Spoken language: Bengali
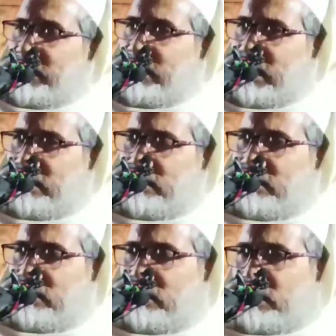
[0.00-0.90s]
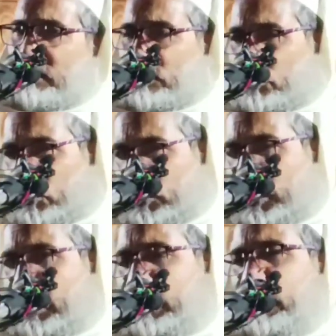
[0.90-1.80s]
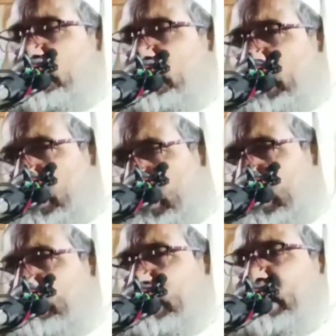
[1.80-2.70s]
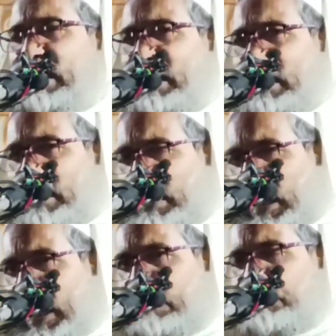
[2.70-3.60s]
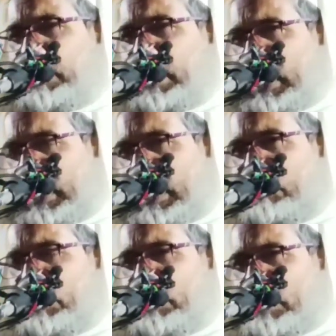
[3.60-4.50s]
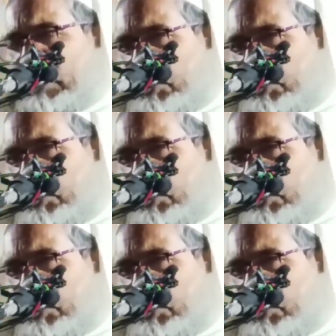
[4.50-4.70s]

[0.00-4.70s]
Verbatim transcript: ভাইজান যদি আল্লাহ তালাকে আপনি আর আমি